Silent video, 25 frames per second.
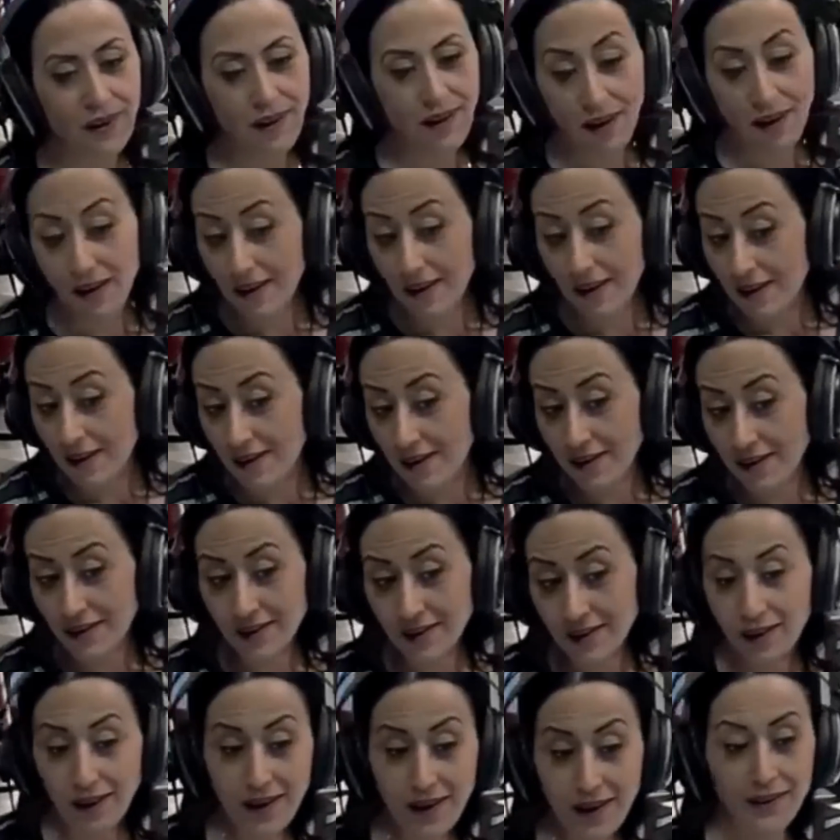Ah
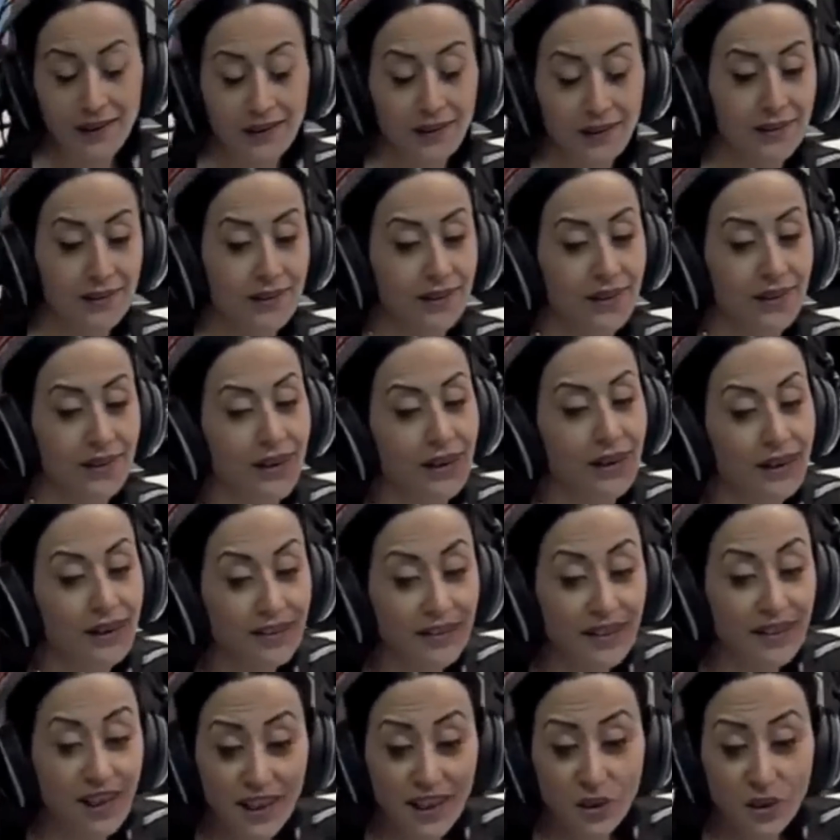ah
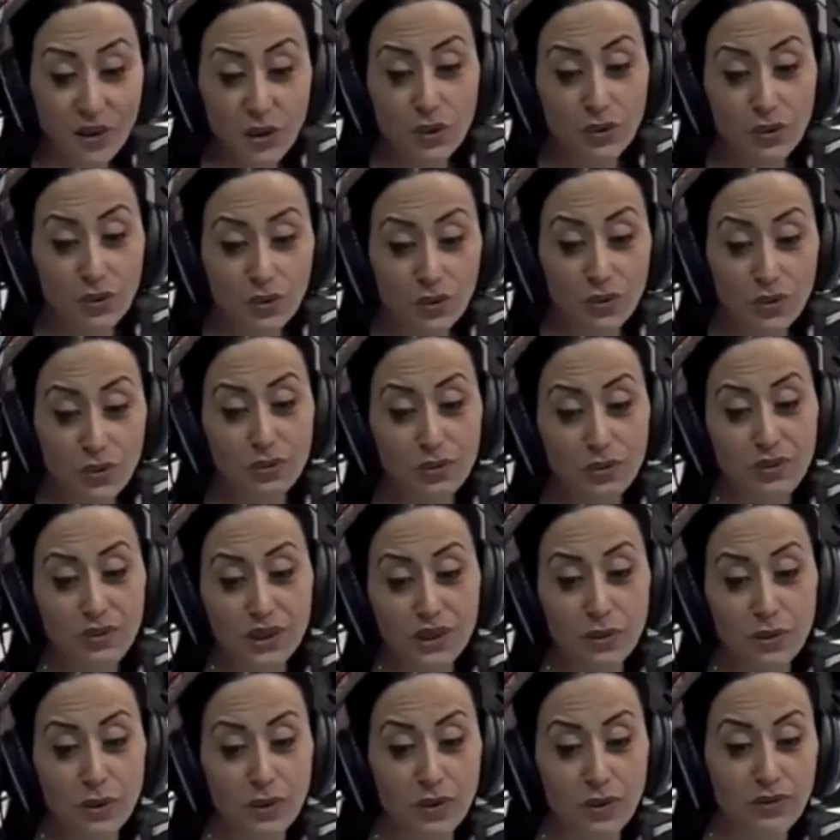daha çok uzun bir
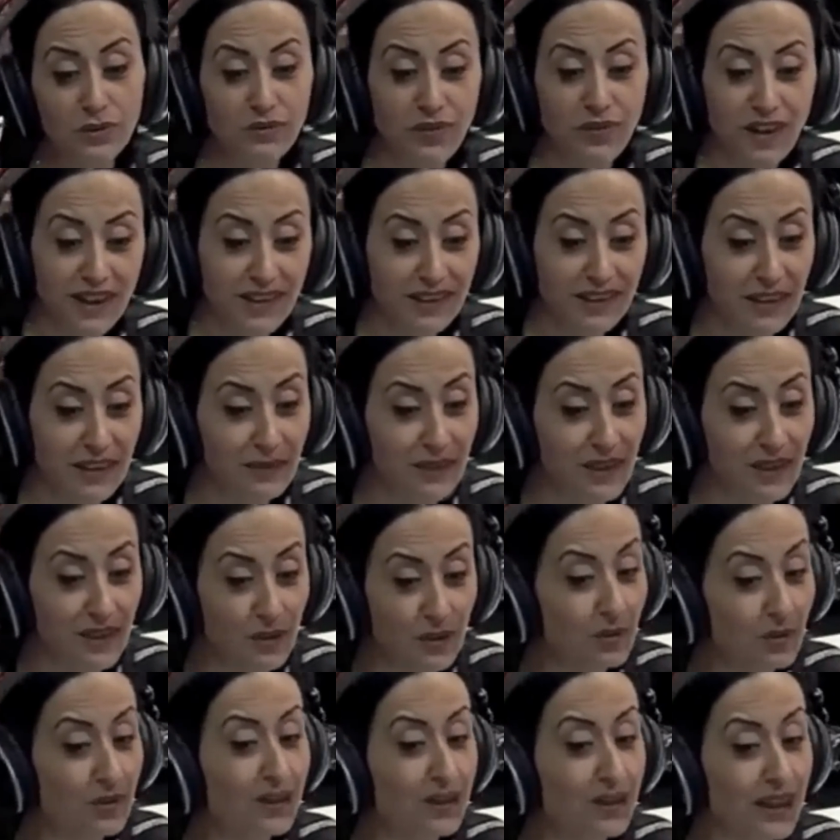yolum var demiş
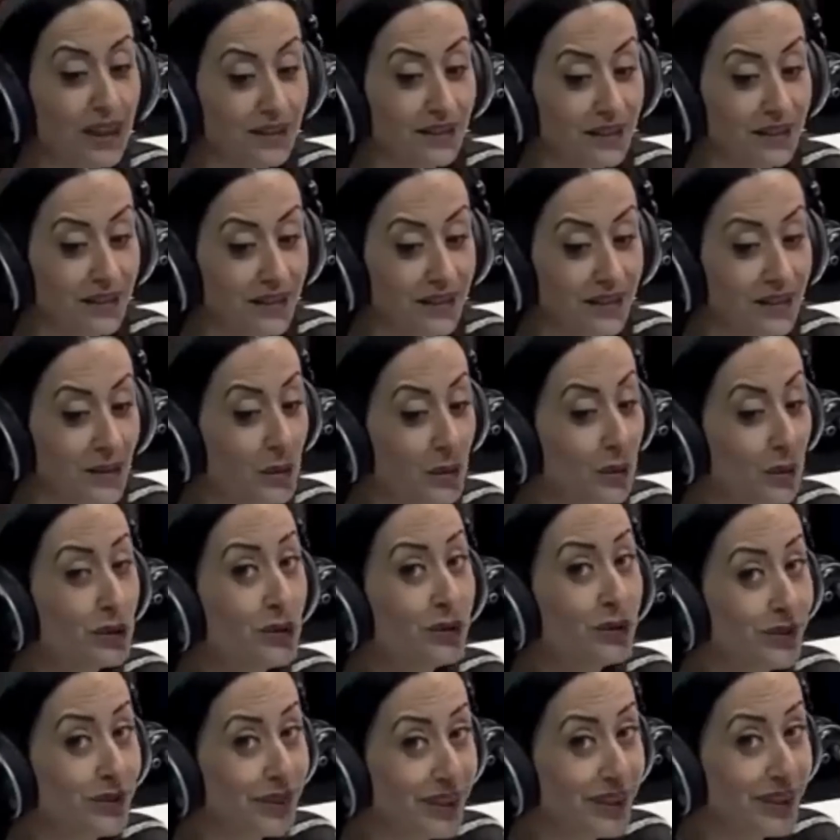üstad
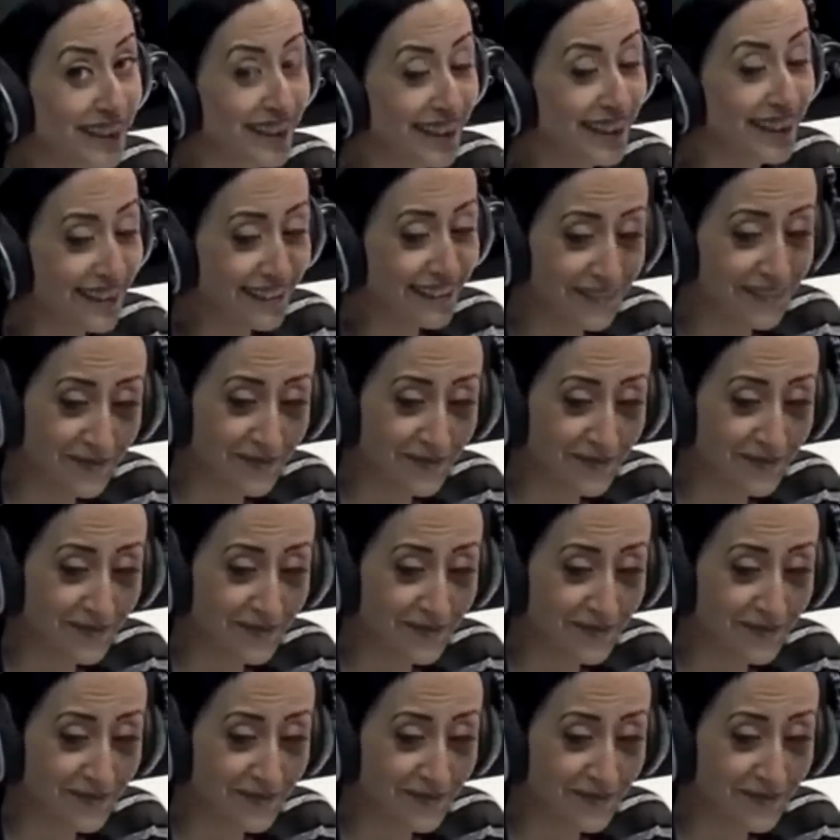üzüntüyle.